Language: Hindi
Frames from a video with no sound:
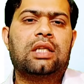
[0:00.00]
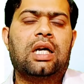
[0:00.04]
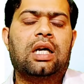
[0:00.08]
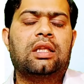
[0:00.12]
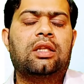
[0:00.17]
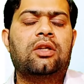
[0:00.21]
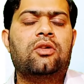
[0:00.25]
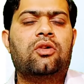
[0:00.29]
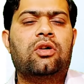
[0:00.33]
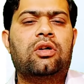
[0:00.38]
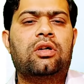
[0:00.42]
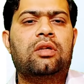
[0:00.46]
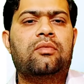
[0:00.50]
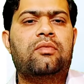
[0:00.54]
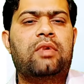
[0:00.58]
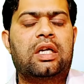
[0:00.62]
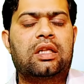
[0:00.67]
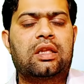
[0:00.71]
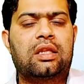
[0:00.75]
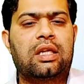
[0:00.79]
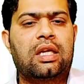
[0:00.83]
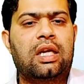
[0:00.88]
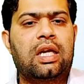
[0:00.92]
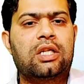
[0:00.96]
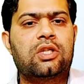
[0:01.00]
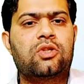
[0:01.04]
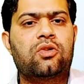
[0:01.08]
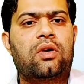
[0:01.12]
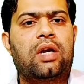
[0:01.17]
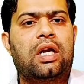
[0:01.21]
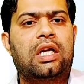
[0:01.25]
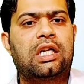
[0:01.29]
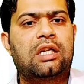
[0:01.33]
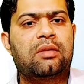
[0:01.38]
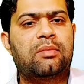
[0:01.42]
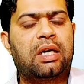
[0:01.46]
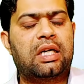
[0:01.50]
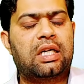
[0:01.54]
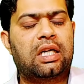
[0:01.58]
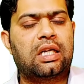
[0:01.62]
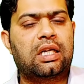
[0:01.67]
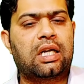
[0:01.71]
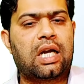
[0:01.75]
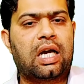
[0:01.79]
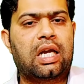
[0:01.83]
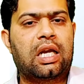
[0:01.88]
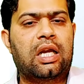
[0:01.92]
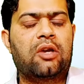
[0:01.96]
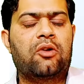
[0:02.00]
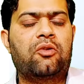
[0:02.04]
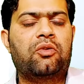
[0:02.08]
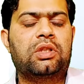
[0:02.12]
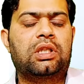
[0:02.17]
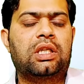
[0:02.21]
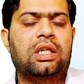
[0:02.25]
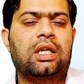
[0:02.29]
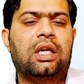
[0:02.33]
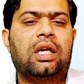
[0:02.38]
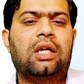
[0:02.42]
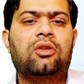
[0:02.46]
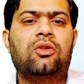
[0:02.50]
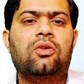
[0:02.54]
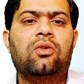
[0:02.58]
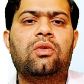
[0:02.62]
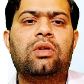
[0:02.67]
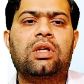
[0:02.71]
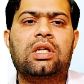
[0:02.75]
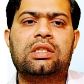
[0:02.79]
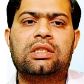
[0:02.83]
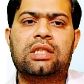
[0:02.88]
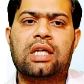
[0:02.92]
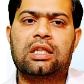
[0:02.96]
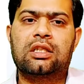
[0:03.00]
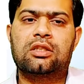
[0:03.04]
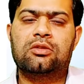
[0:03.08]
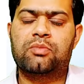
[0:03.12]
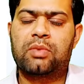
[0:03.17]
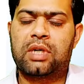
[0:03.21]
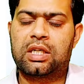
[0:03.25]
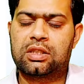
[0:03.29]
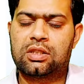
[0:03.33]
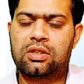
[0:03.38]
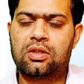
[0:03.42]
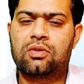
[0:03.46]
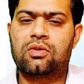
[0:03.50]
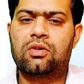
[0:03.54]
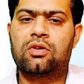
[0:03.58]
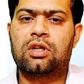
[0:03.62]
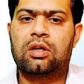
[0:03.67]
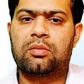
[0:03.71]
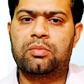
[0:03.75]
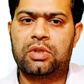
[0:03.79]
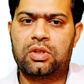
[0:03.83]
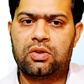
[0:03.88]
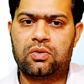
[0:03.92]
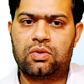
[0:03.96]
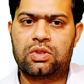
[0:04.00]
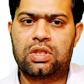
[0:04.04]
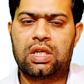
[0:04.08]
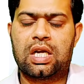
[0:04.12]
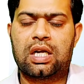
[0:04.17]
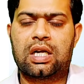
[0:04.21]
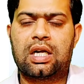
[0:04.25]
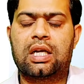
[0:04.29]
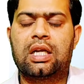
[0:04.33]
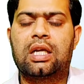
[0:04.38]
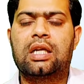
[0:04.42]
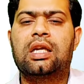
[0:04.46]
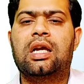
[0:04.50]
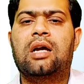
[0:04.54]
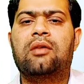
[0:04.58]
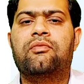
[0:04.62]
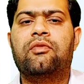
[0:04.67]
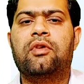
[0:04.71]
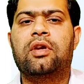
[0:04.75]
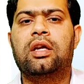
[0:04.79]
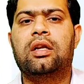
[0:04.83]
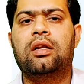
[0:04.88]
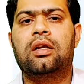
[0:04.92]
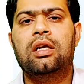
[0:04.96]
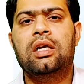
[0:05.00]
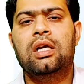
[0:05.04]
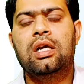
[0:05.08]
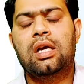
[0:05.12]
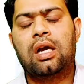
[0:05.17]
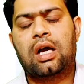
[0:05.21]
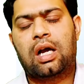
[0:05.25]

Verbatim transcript: साथ ही कोई व्यक्ति है जो एंटीबायोटिक खा रहे होते हैं तो उनके साथ इस मेडिसिन को कभी यूज ना करें या फिर